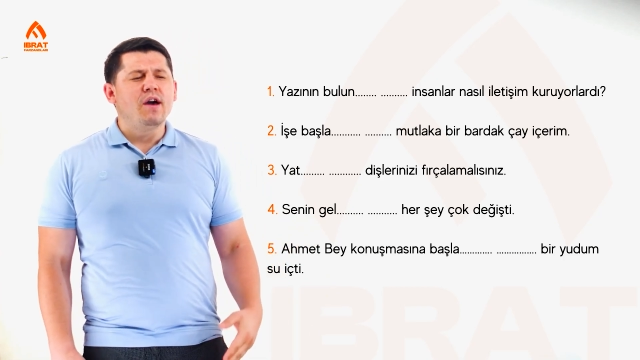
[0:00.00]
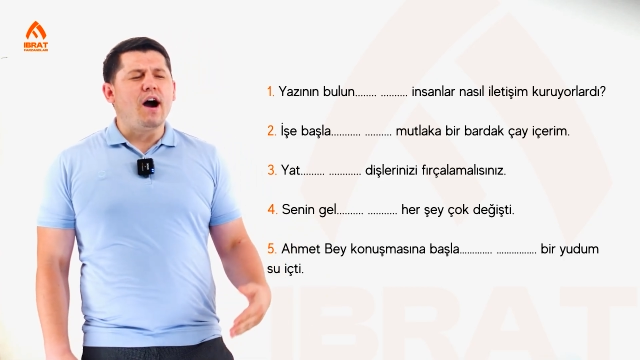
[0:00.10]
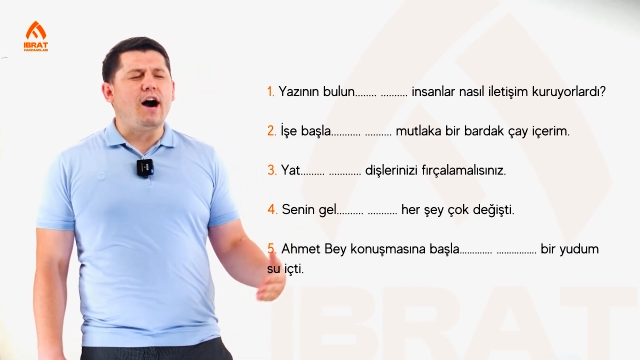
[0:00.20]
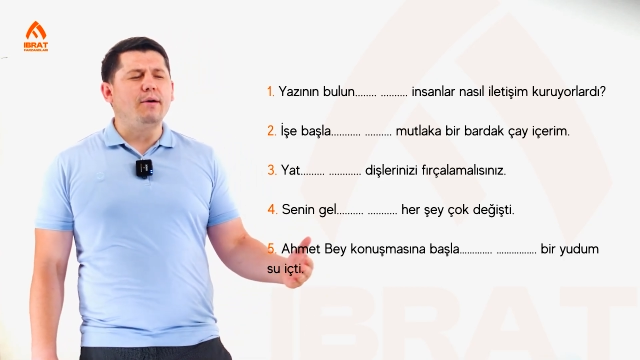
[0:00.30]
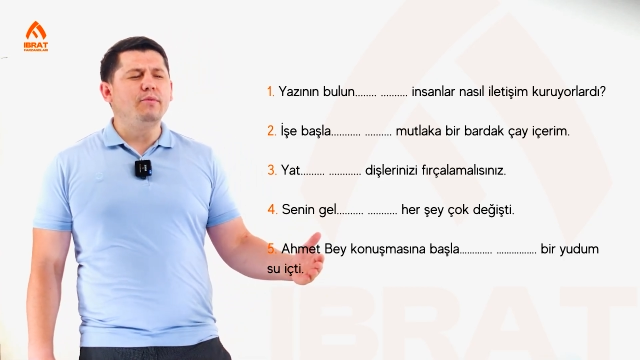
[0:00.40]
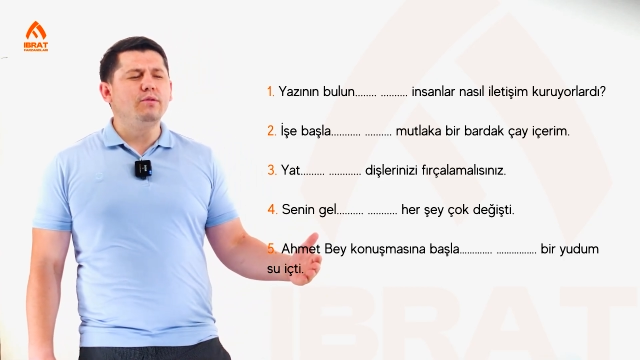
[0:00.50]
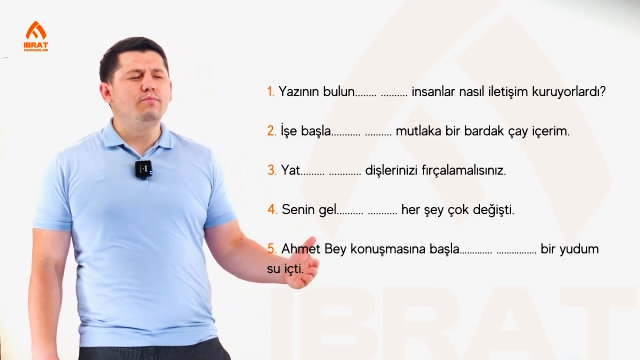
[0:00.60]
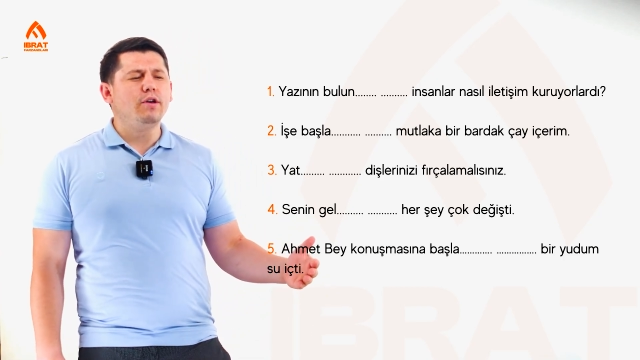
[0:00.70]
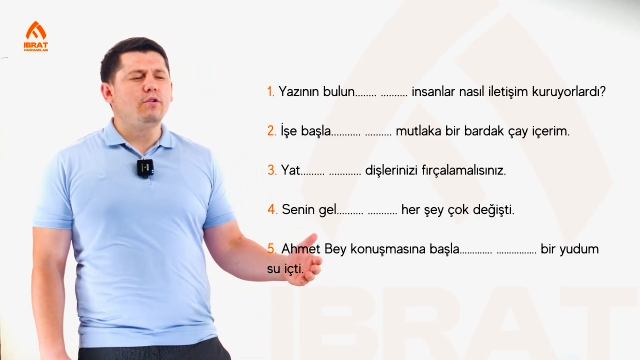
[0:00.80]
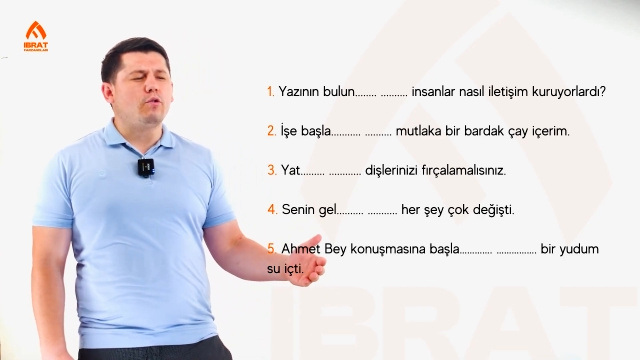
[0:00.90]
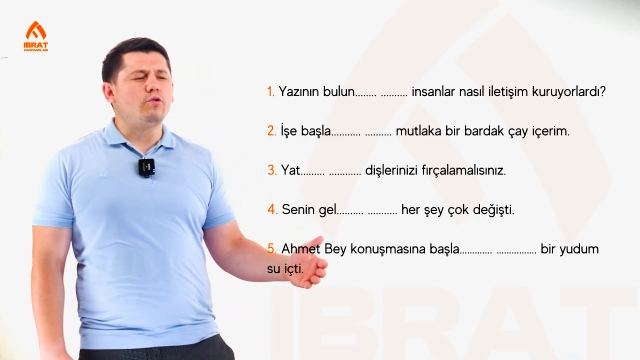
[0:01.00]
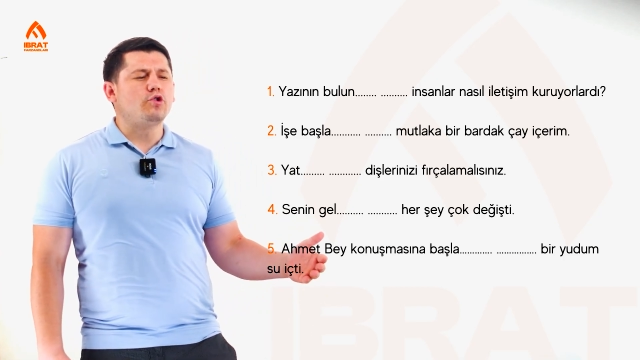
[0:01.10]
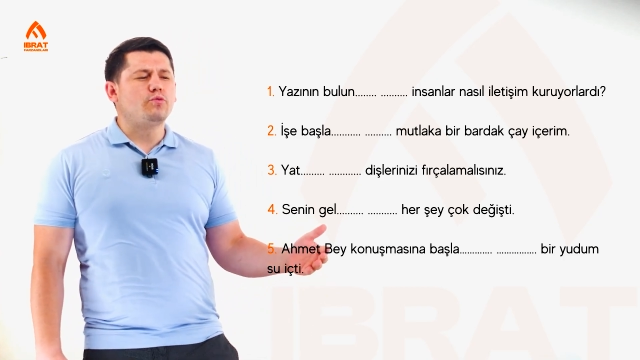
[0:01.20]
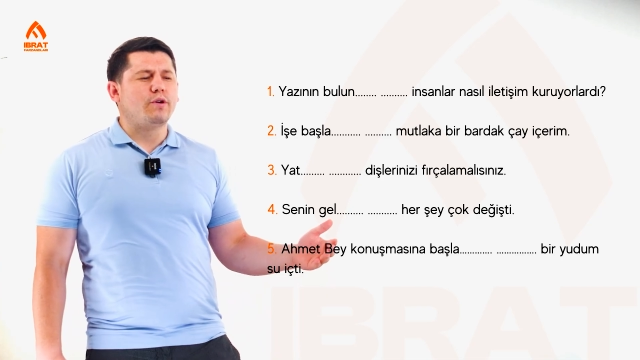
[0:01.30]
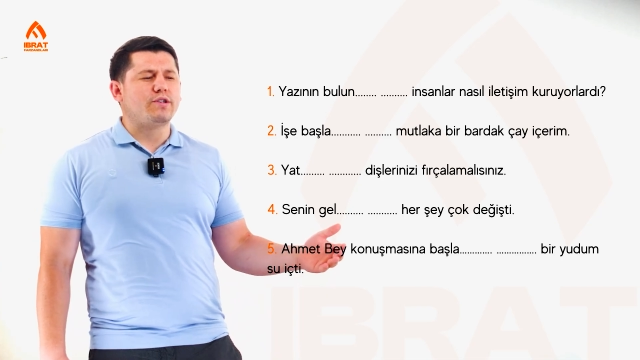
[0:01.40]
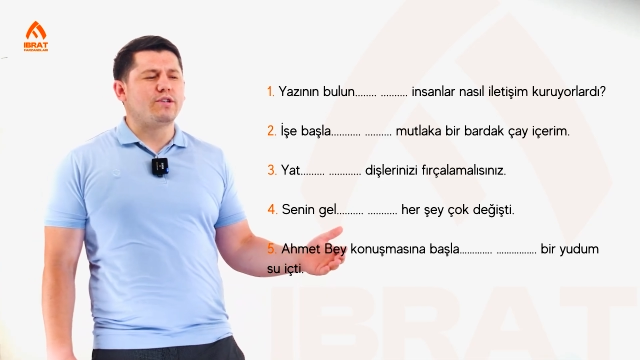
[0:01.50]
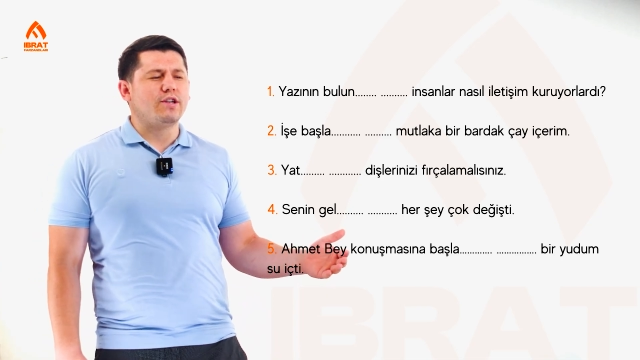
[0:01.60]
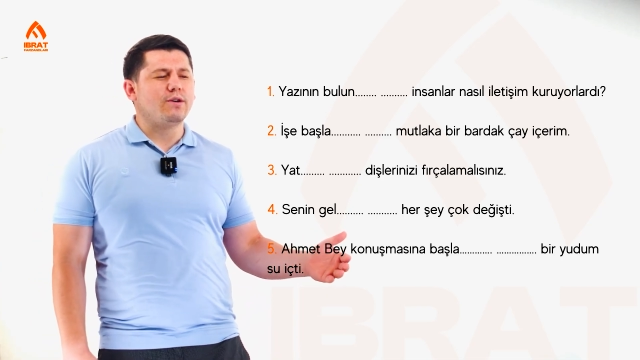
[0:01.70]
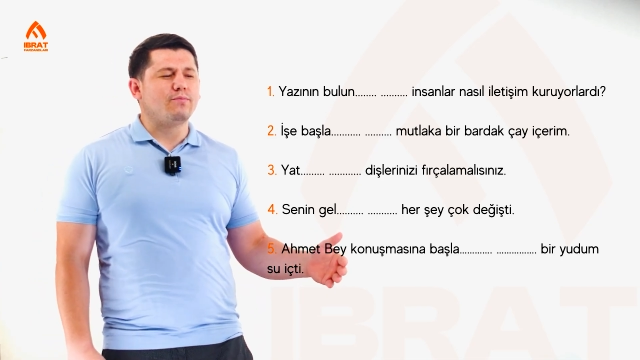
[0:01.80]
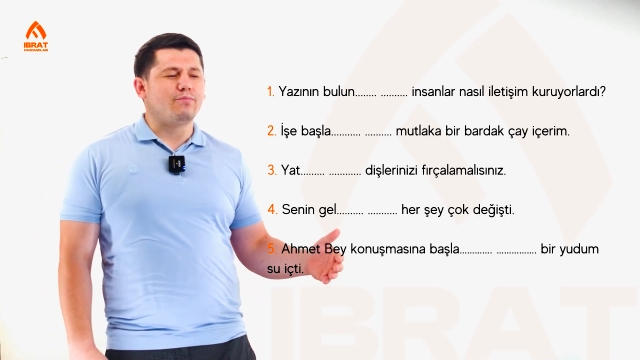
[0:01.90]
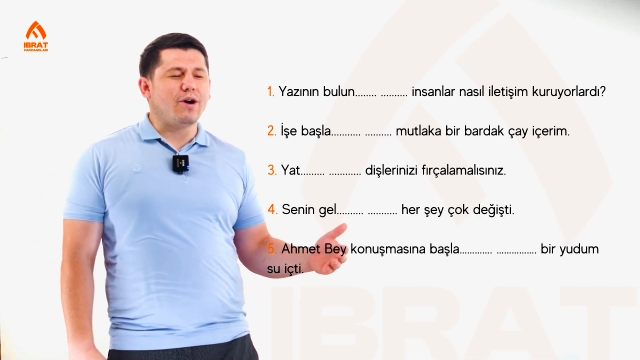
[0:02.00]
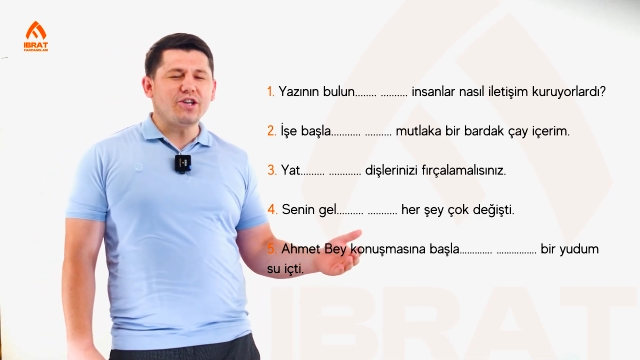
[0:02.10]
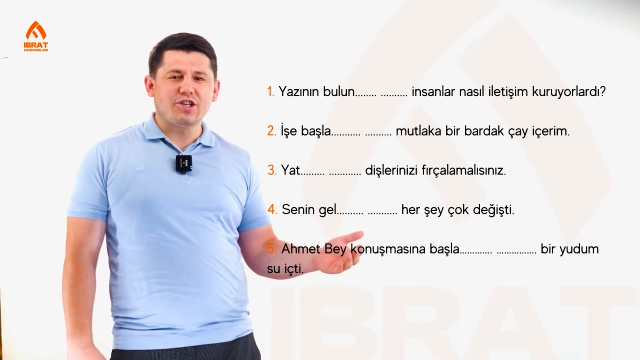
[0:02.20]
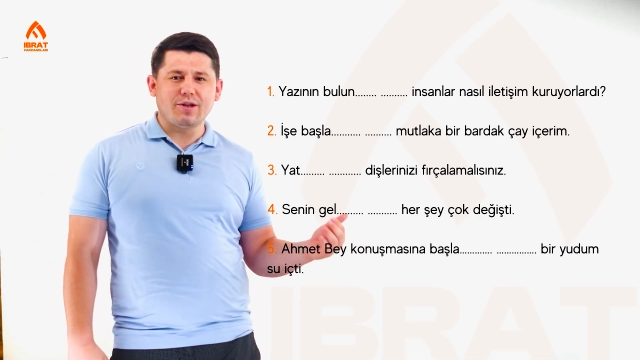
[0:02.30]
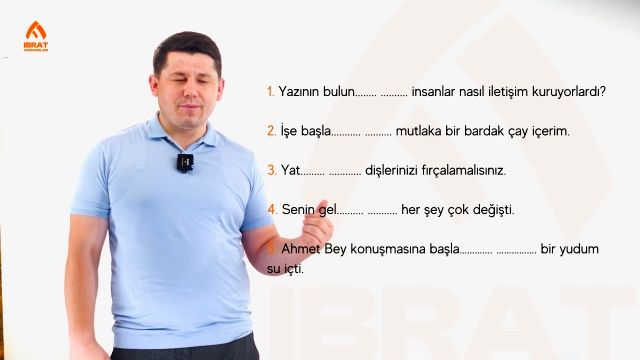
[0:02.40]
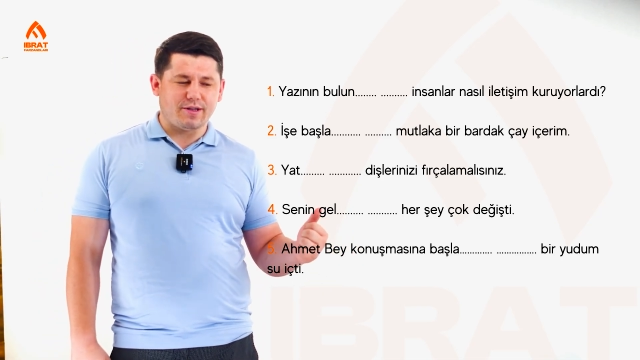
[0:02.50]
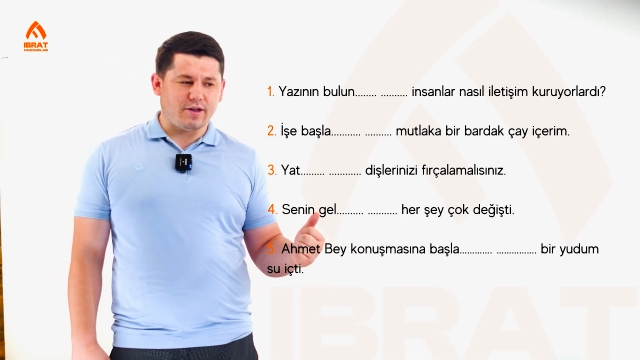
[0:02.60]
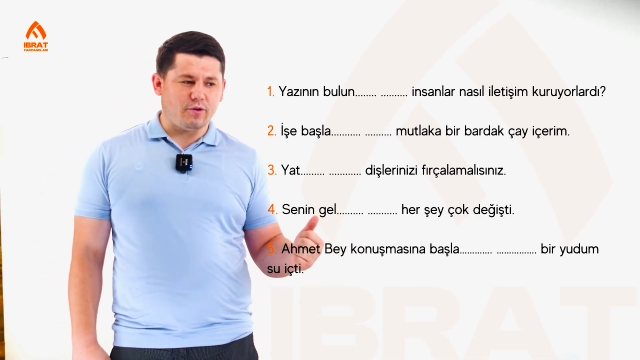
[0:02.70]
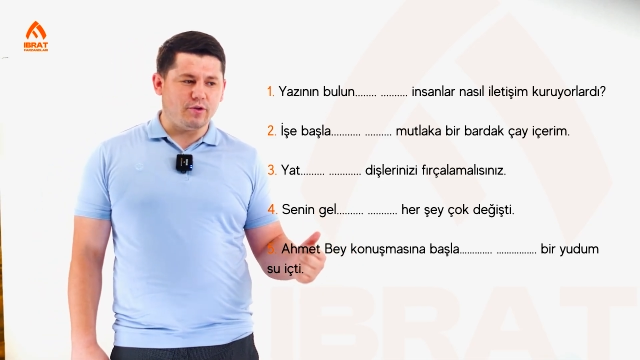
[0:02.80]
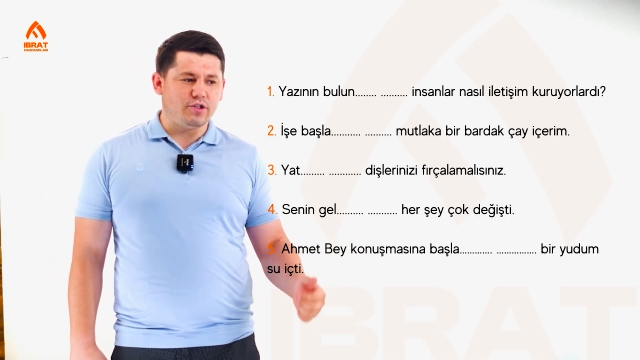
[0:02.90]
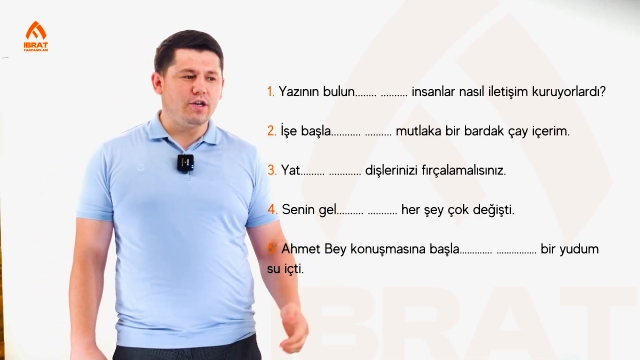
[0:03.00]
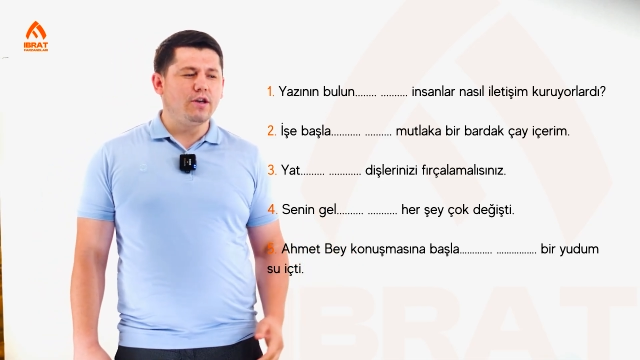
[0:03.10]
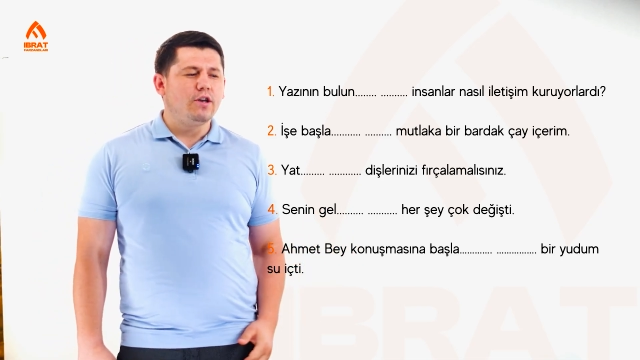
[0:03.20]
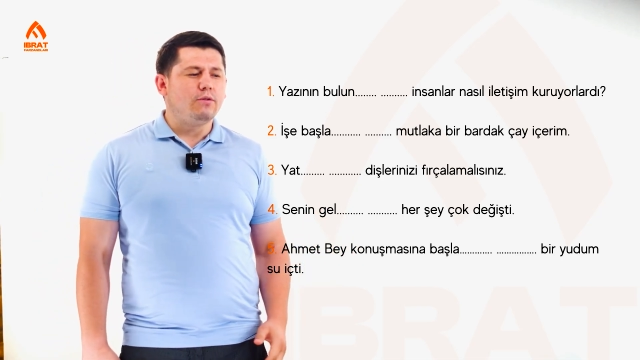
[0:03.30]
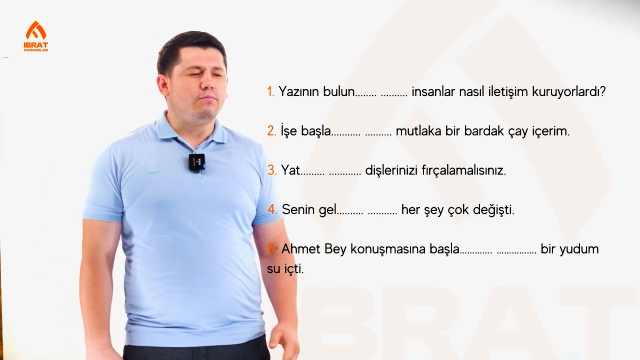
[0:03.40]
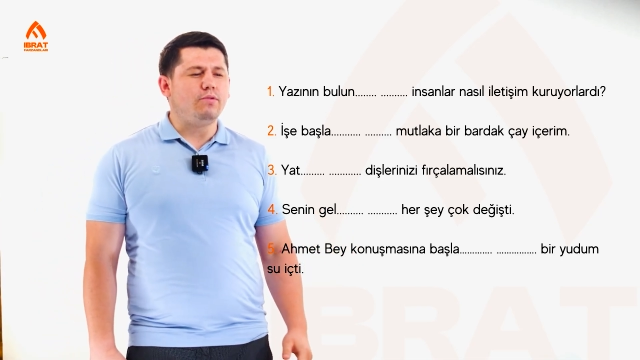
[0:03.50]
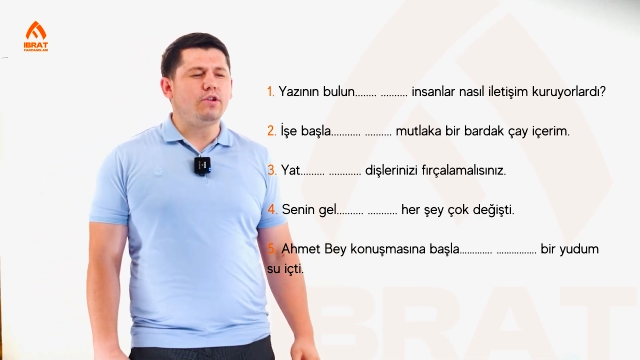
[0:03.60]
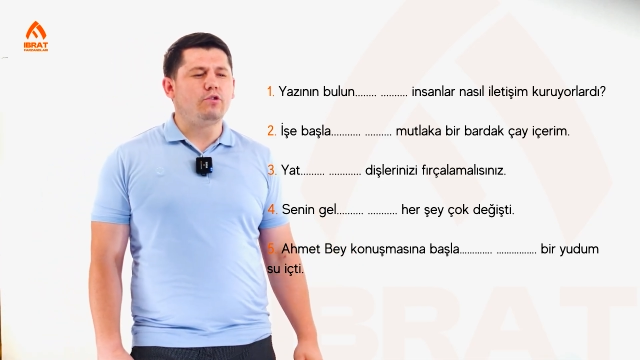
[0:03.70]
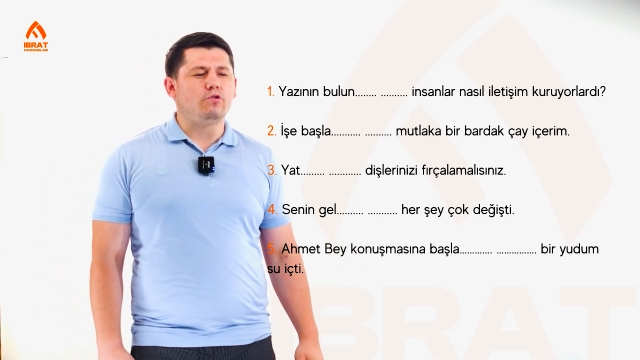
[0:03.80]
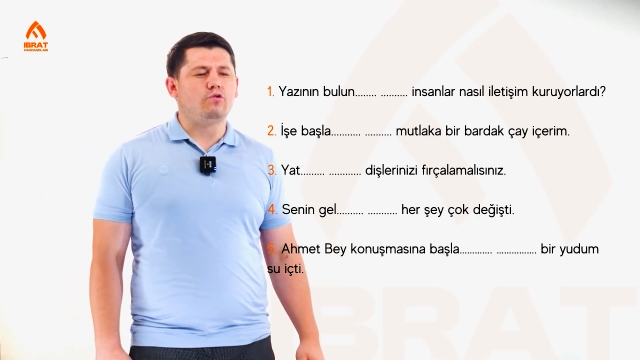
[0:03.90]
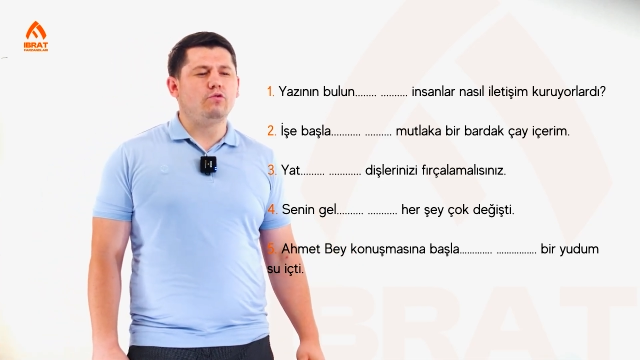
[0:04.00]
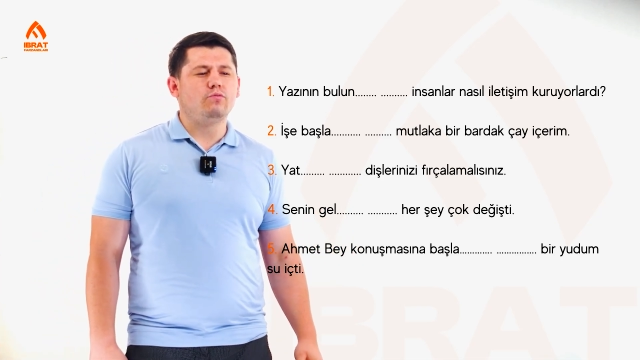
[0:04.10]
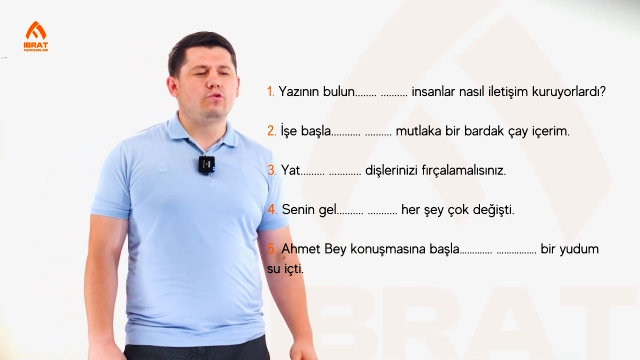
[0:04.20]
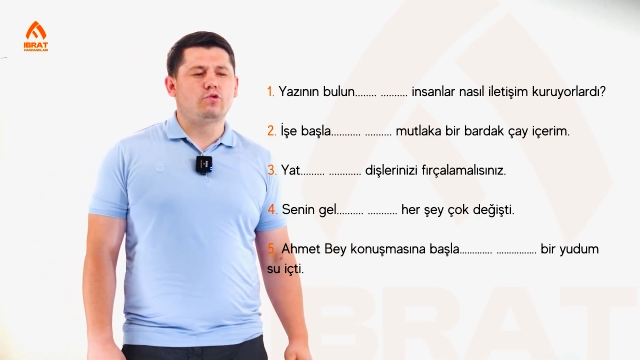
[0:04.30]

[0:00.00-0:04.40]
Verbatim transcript: Ahmet Bey konuşmasına başlamadan önce bir yudum